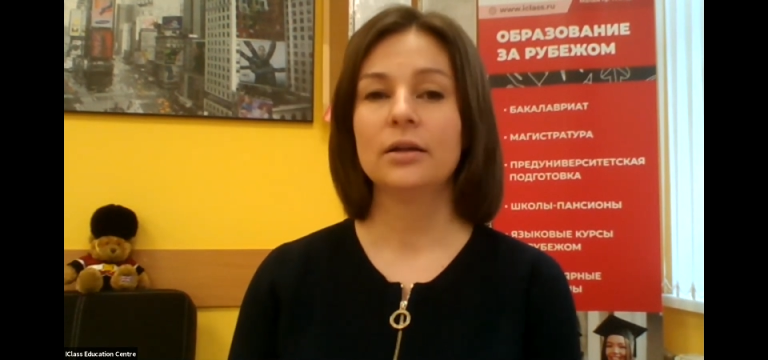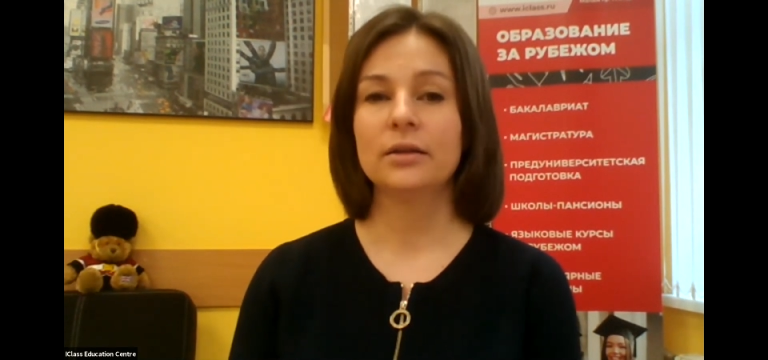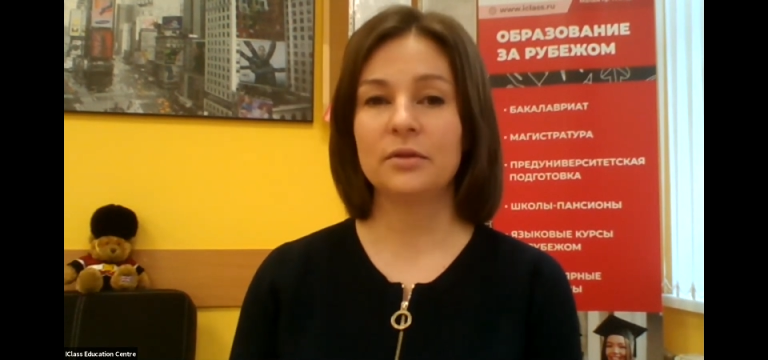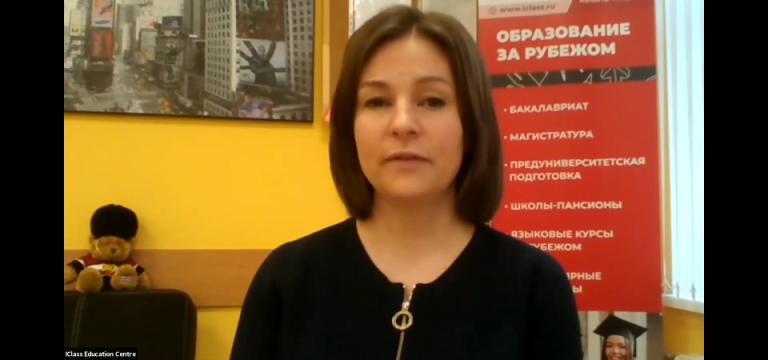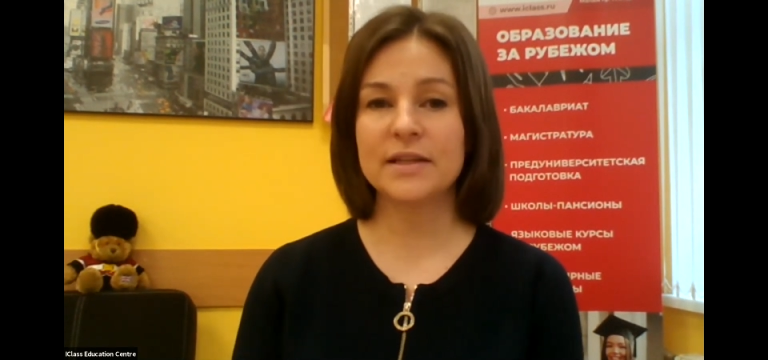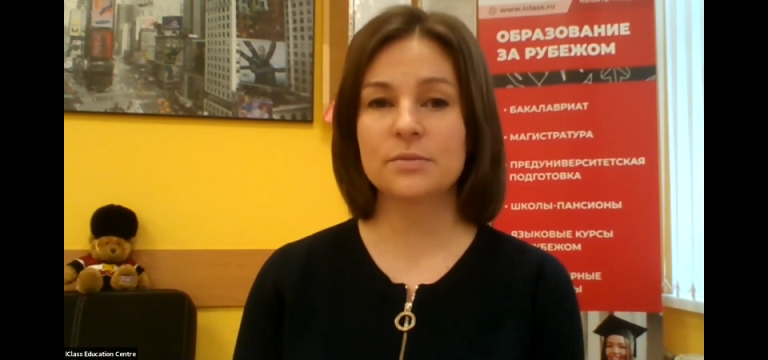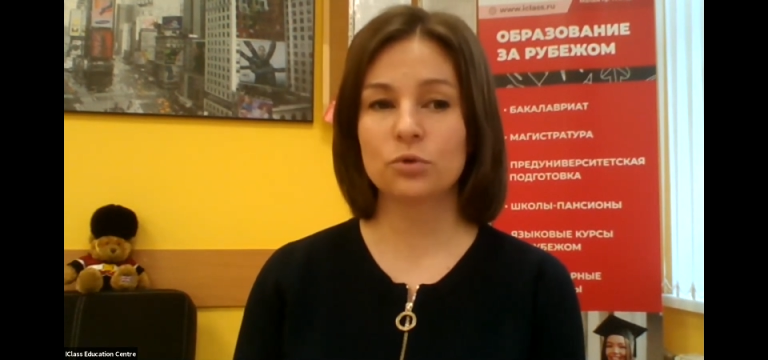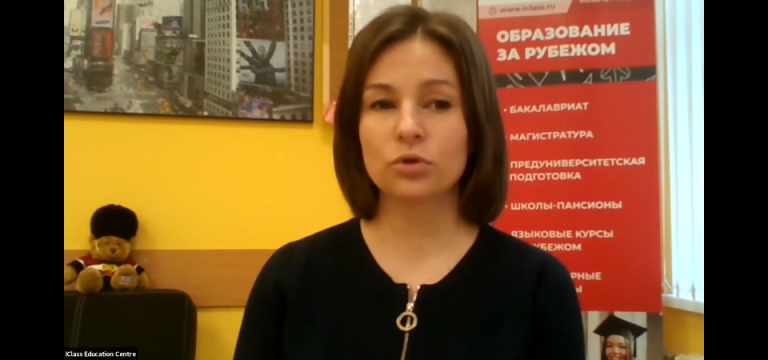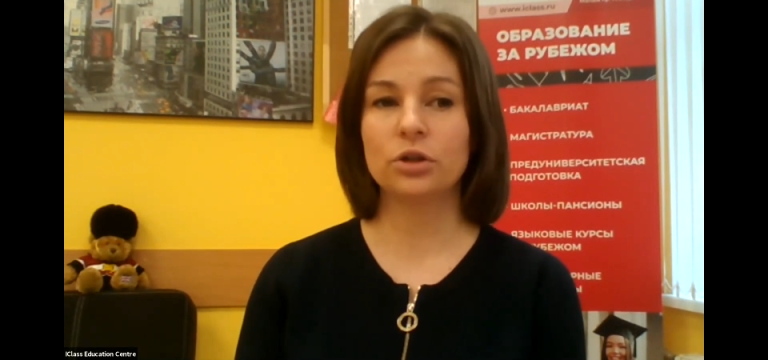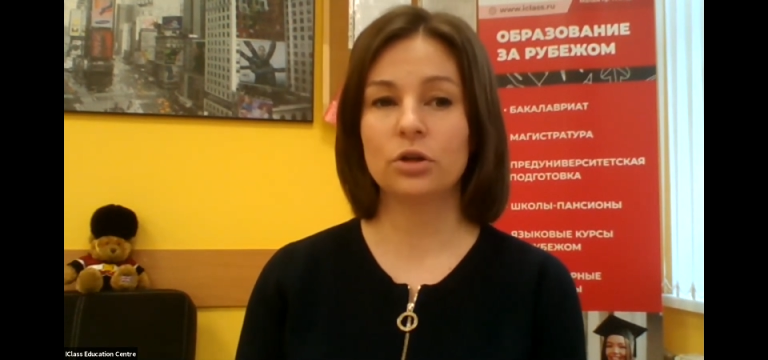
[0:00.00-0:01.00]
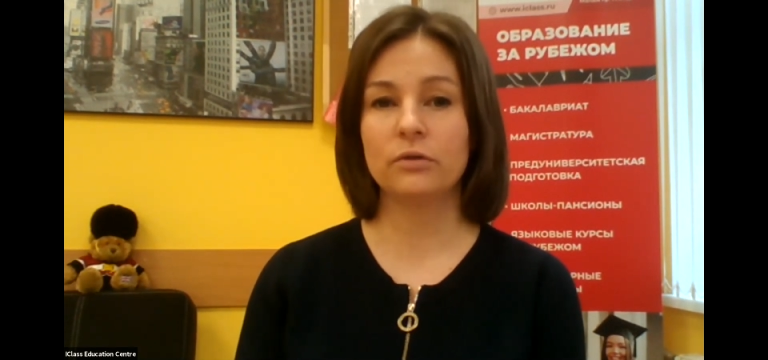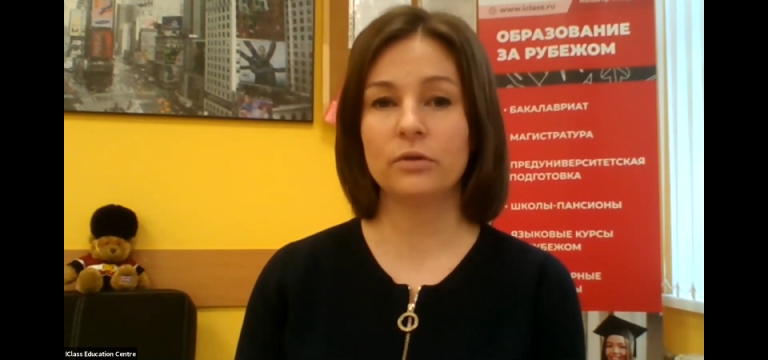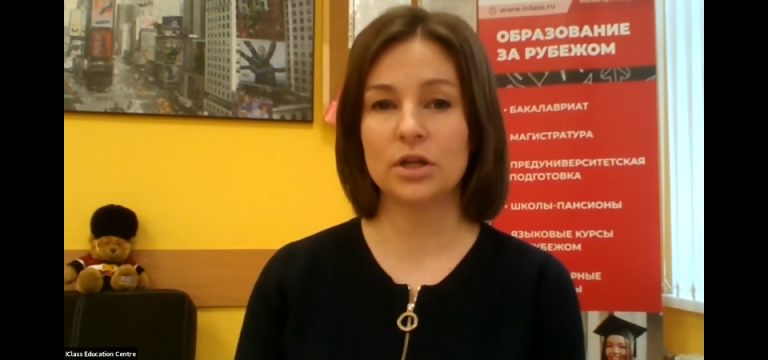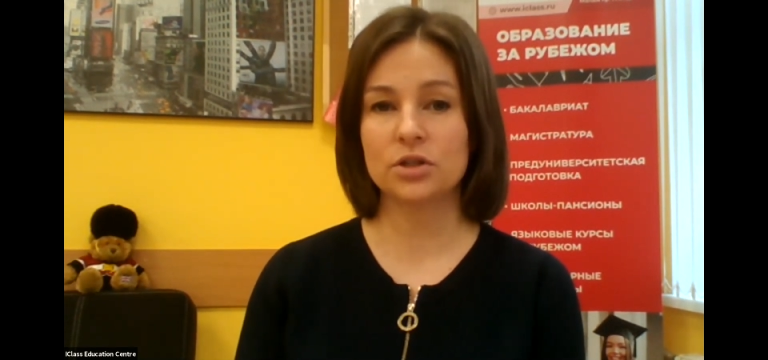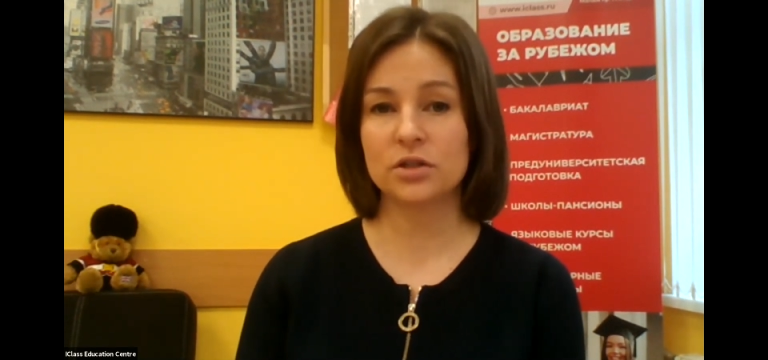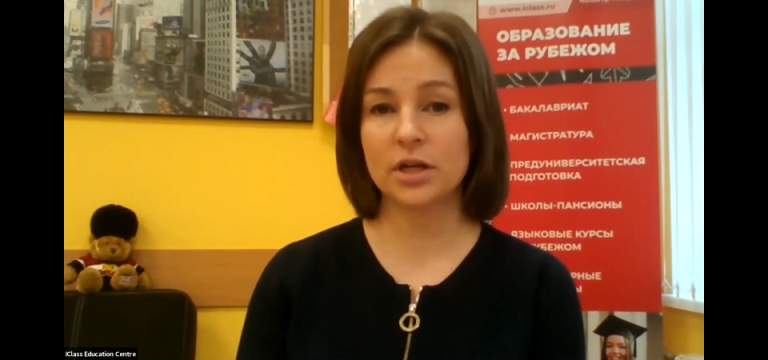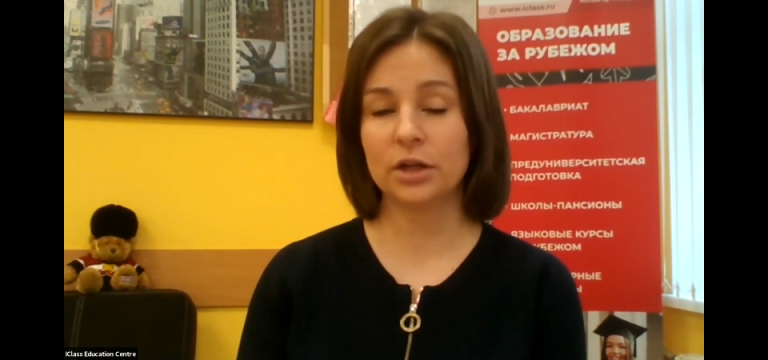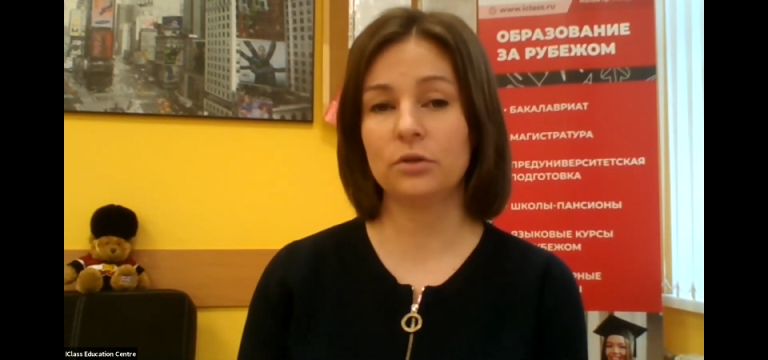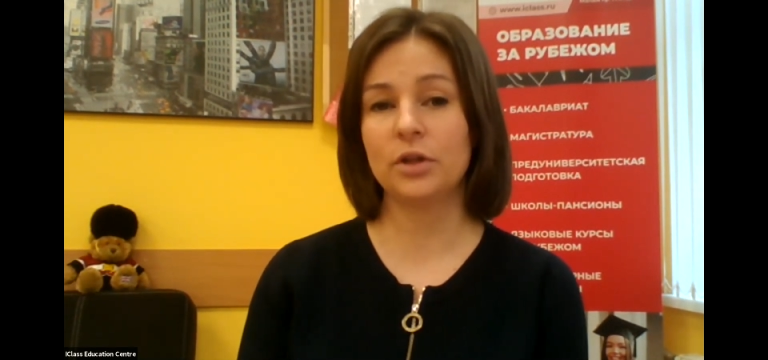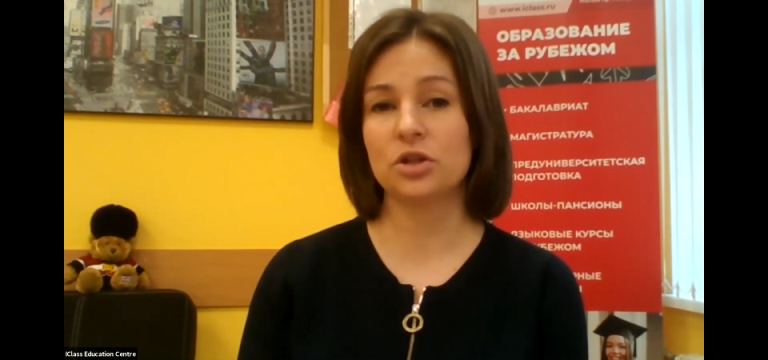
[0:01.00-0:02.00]
20 минут, которые вы, за
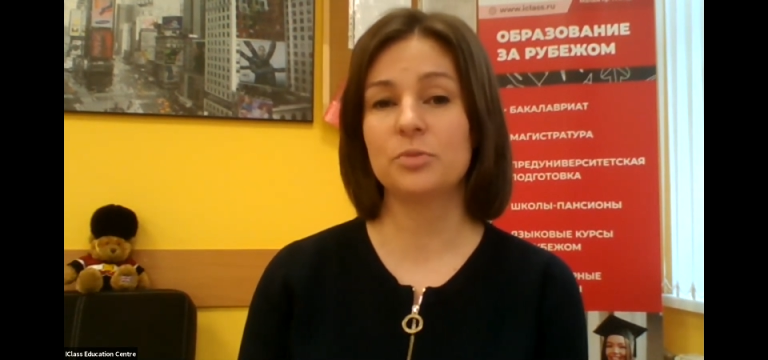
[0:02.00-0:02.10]
которые должны